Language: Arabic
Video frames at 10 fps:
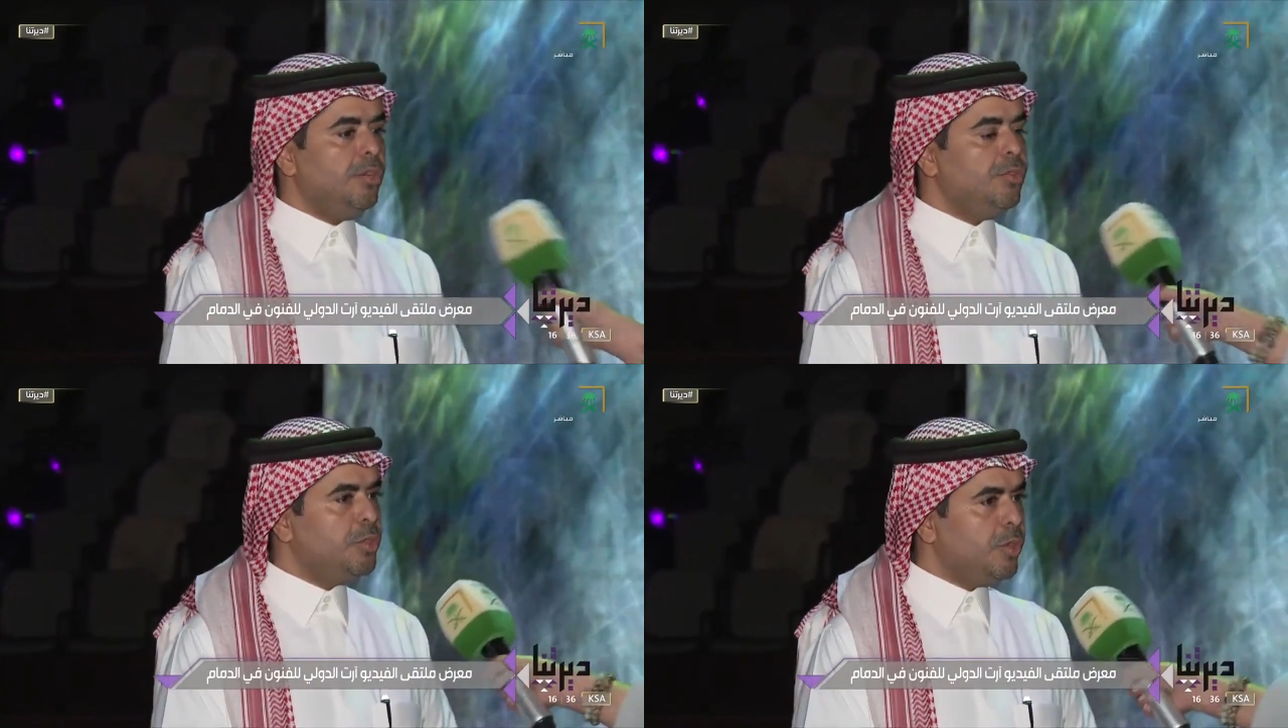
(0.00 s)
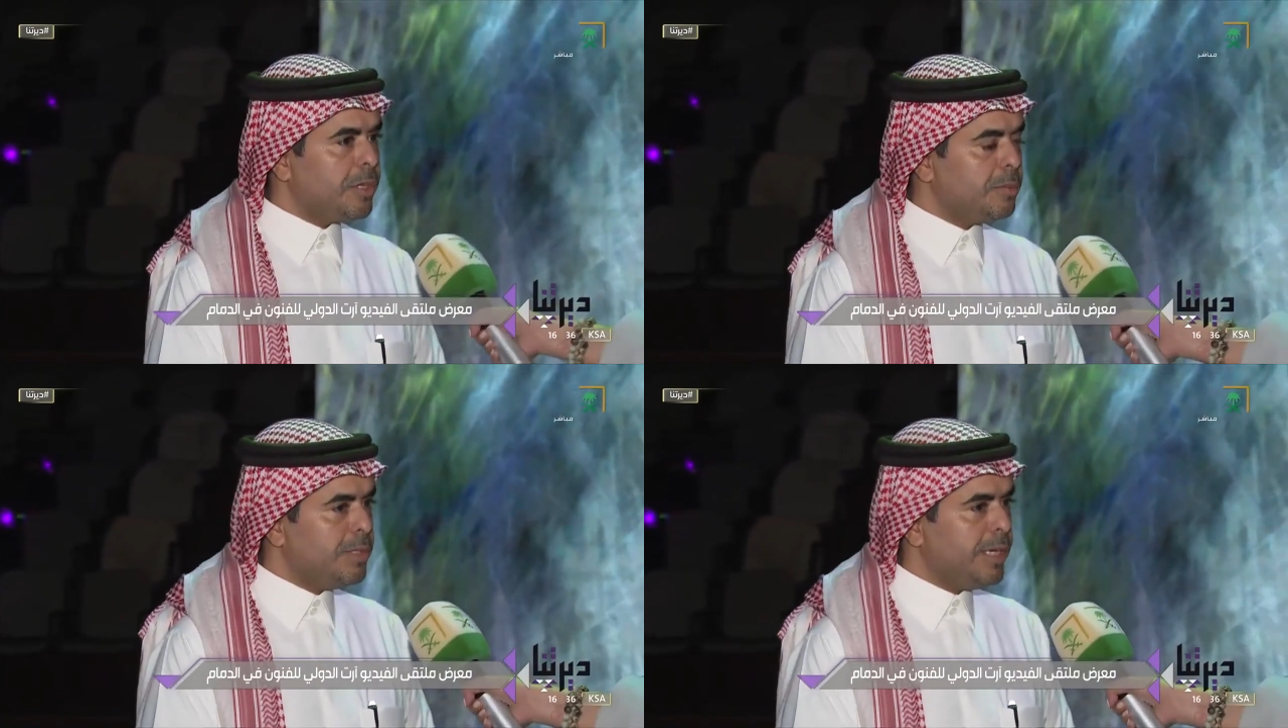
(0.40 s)
الفيديو
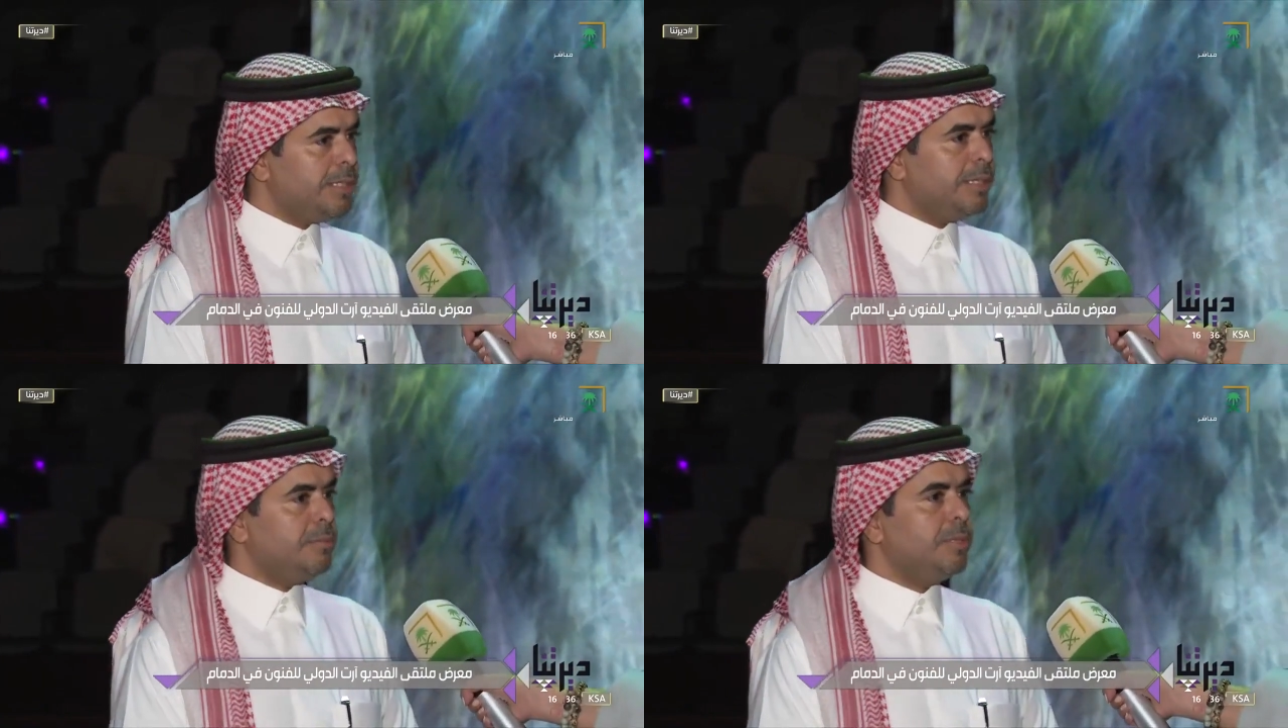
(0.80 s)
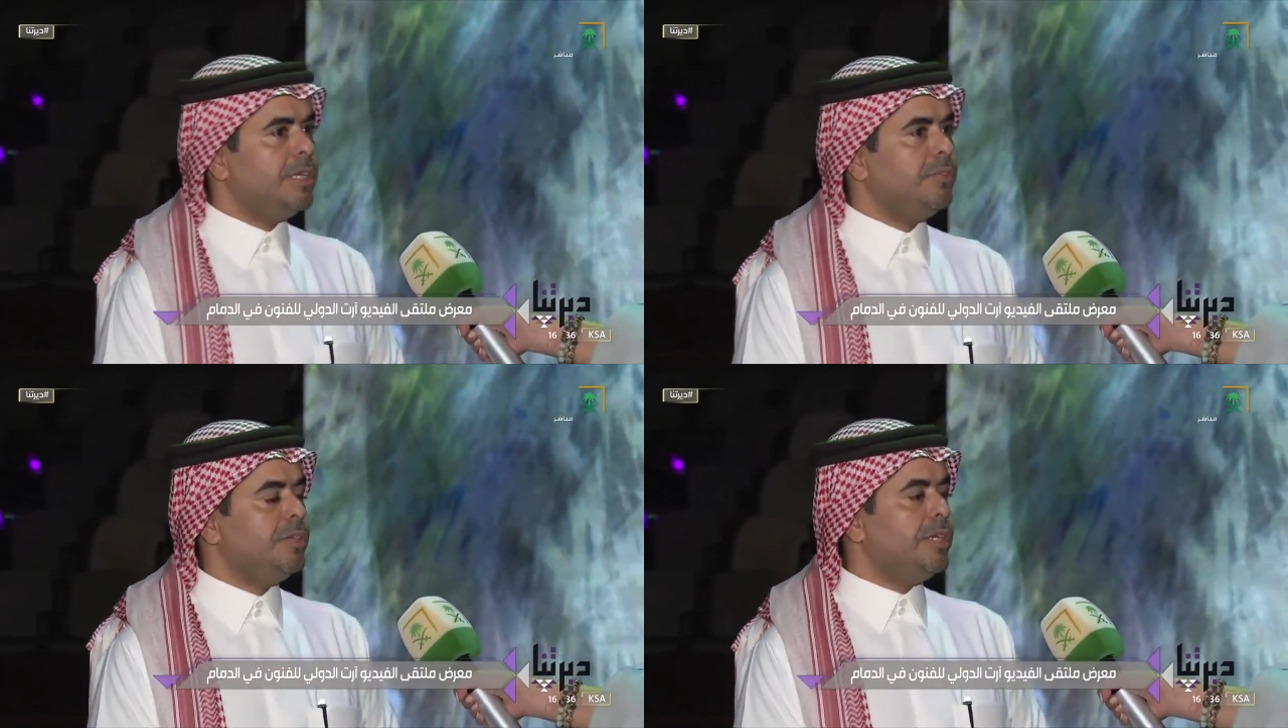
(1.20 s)
ارت بدايه
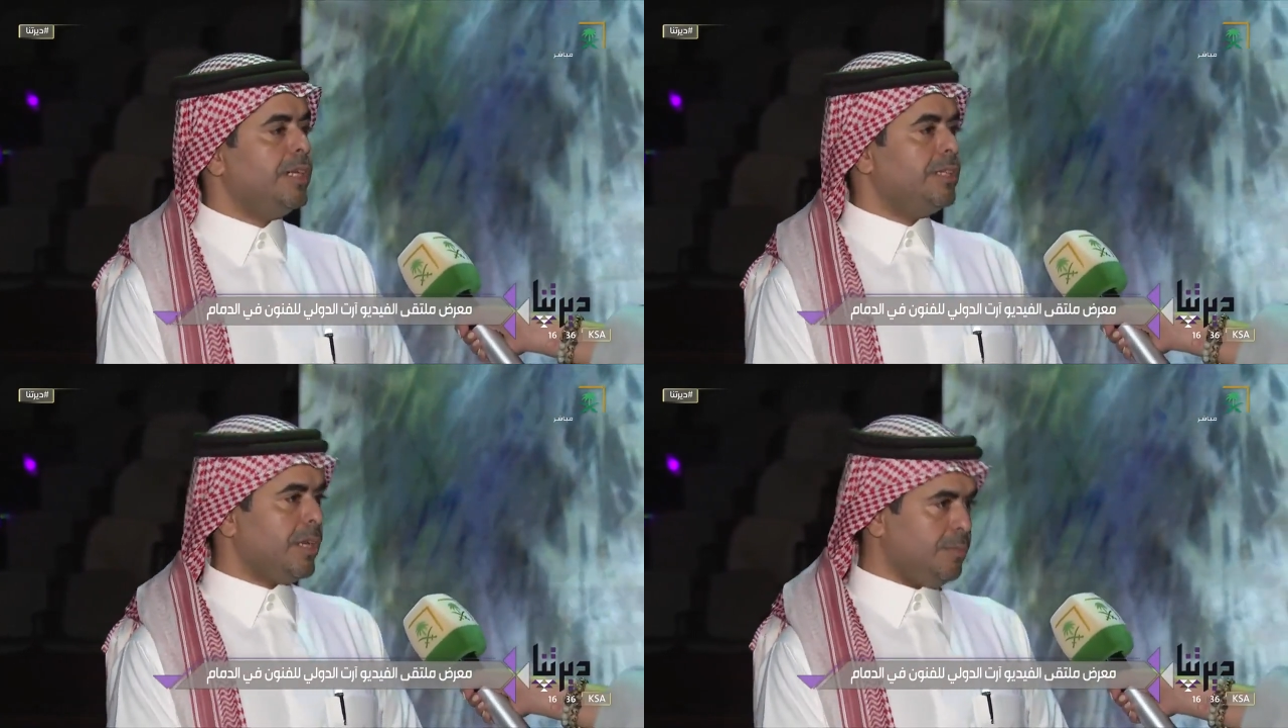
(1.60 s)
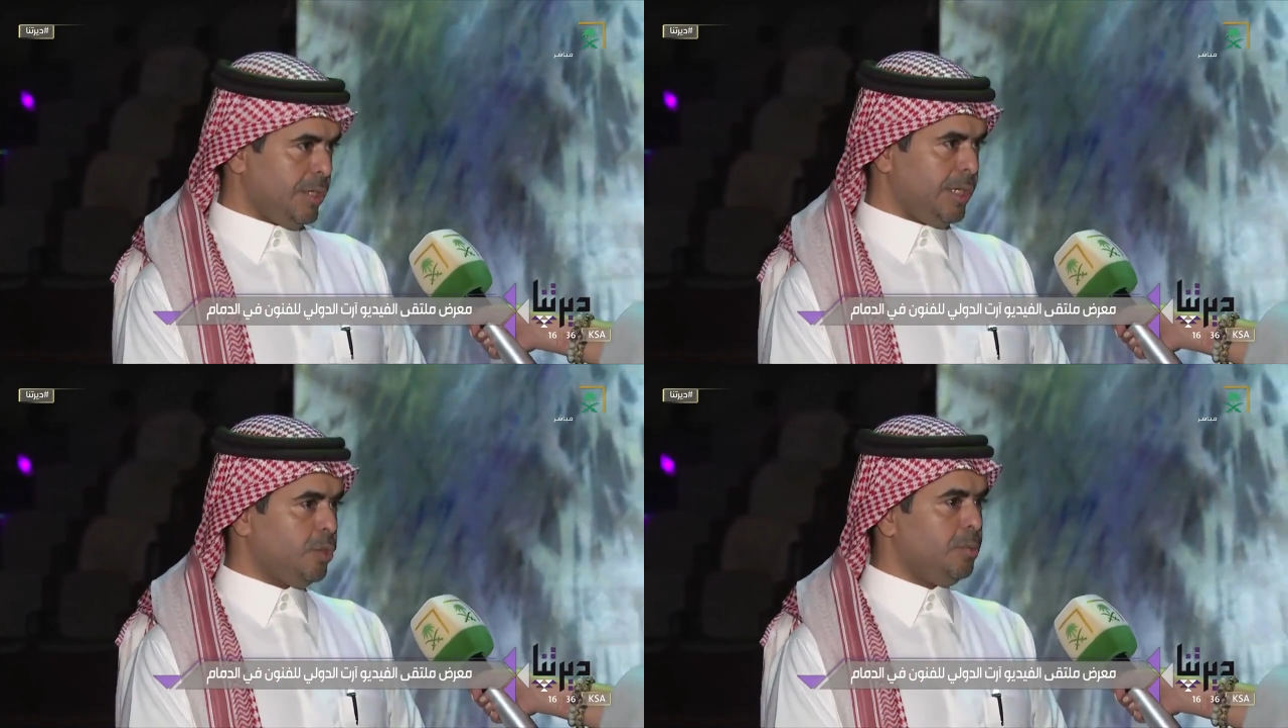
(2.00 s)
بدا في نهايه
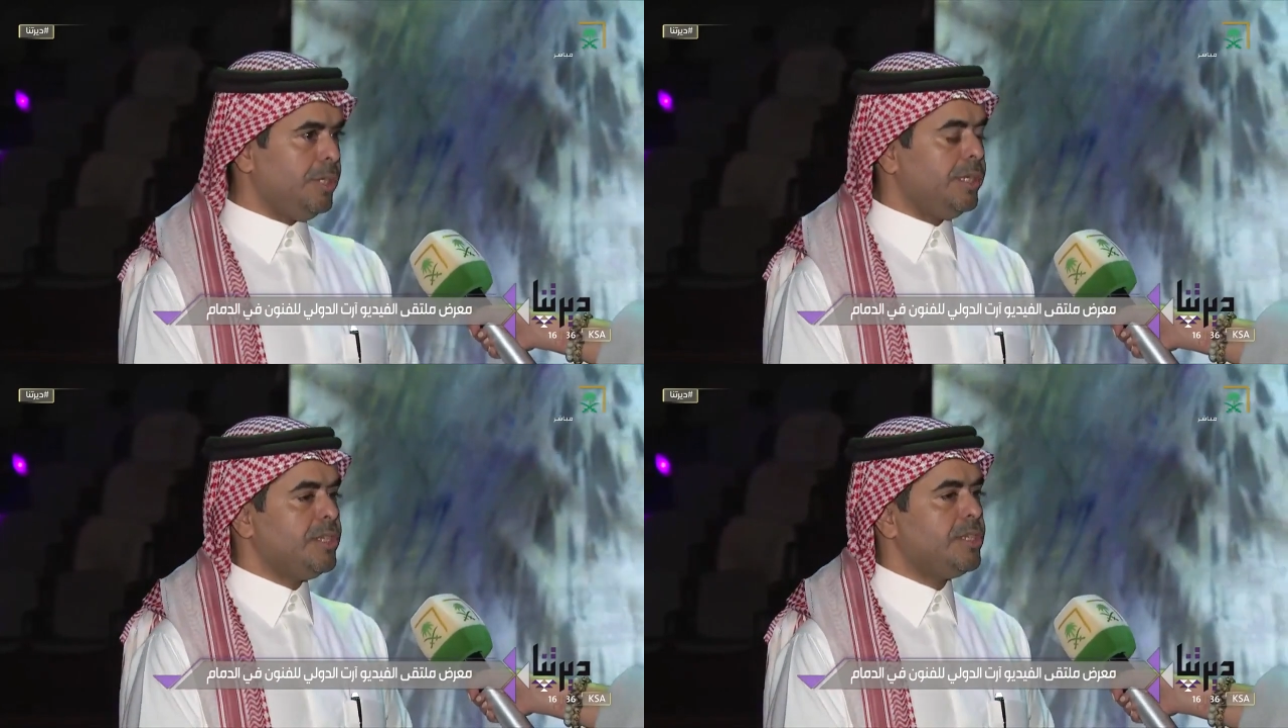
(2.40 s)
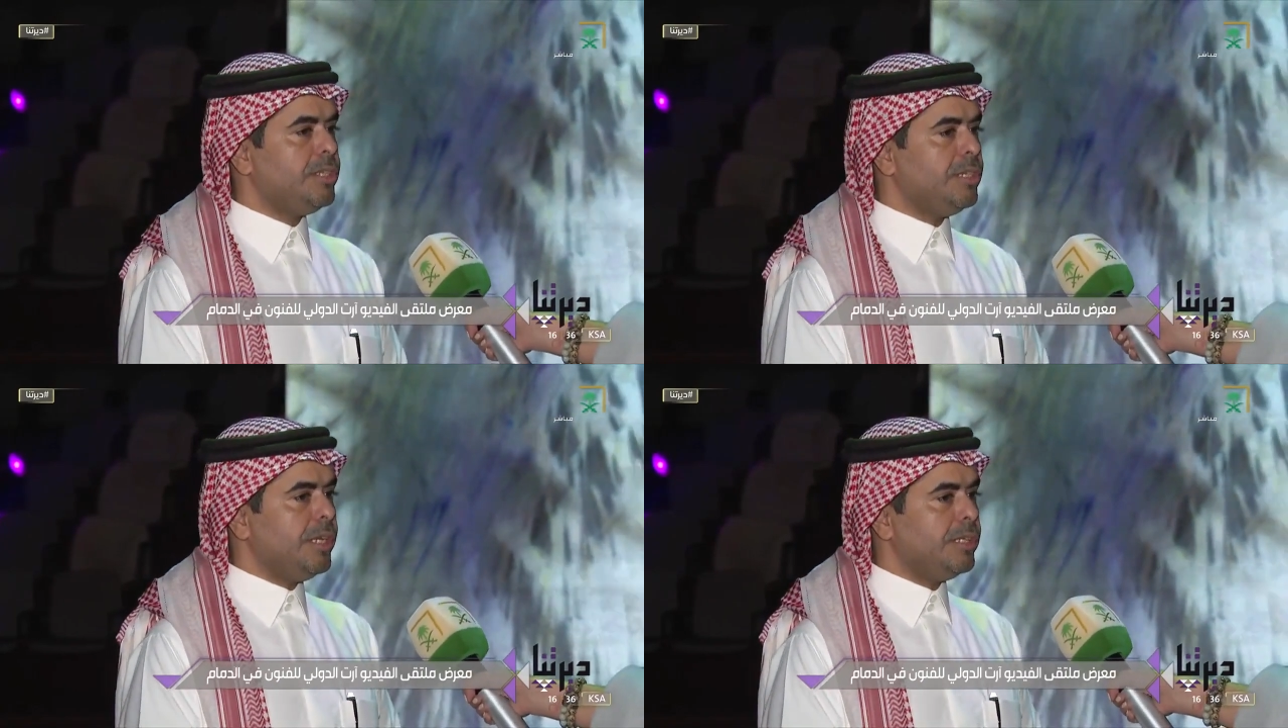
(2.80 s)
الخمسينات وبدايه
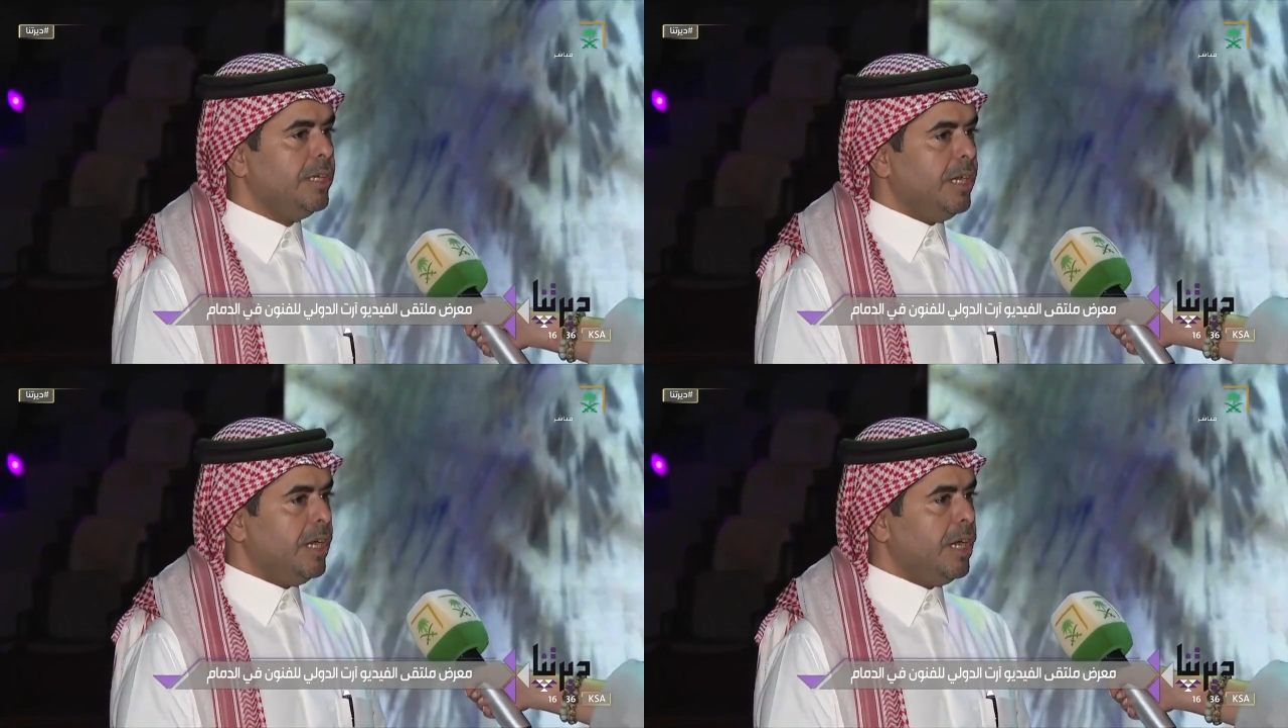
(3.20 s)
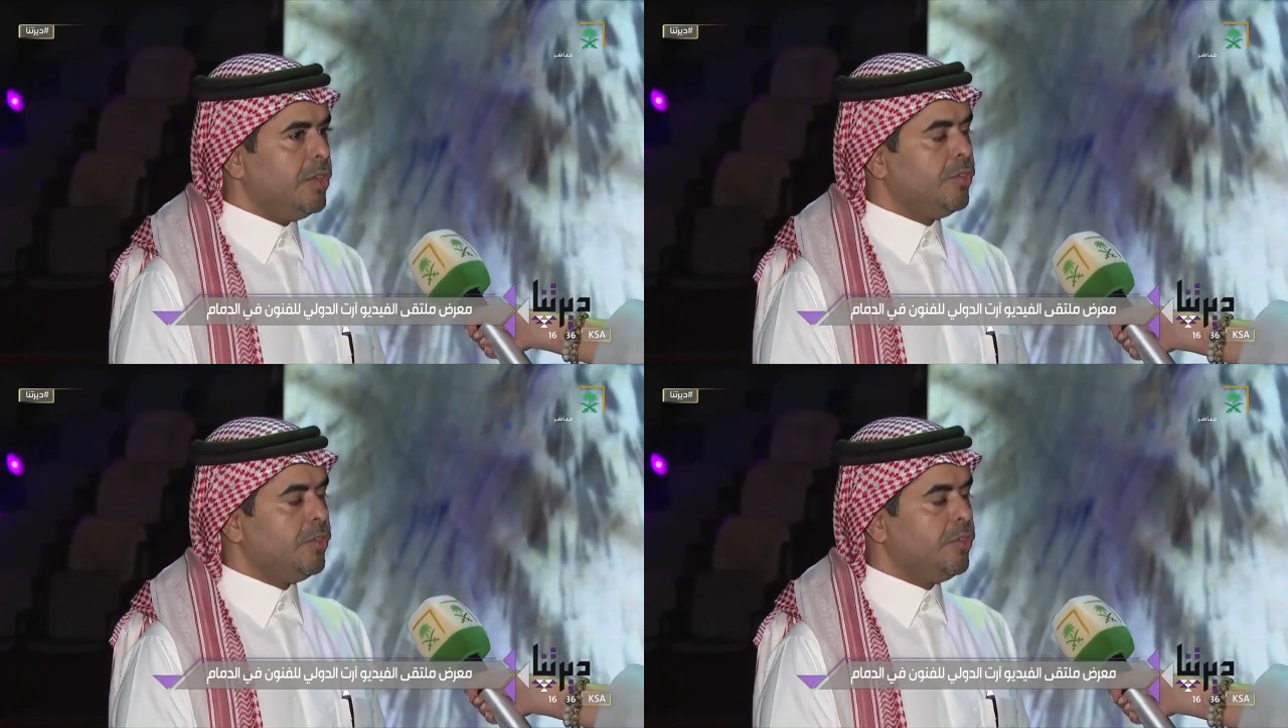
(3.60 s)
الستينات هذا